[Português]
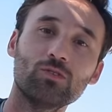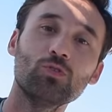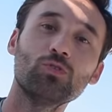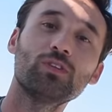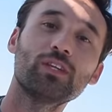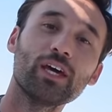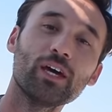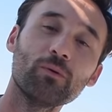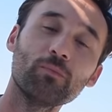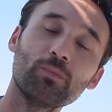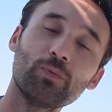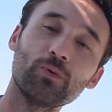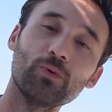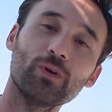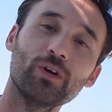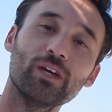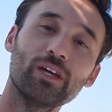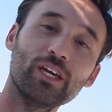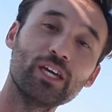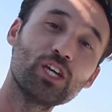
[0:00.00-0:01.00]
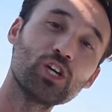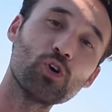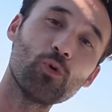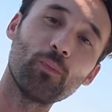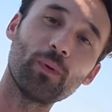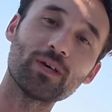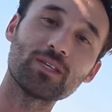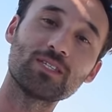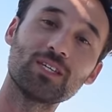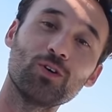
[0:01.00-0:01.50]
do tempo em que eu
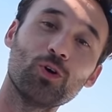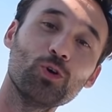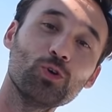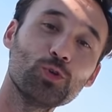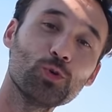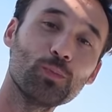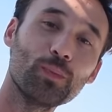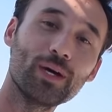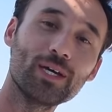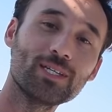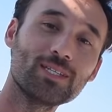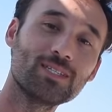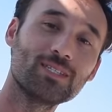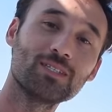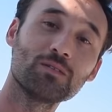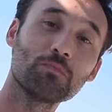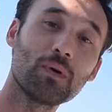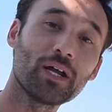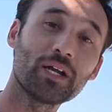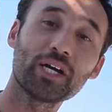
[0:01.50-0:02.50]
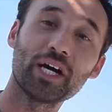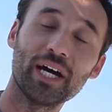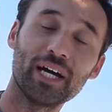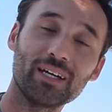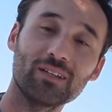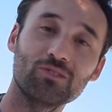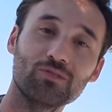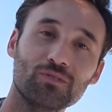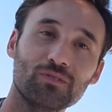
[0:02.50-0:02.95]
passei oito meses embarcado.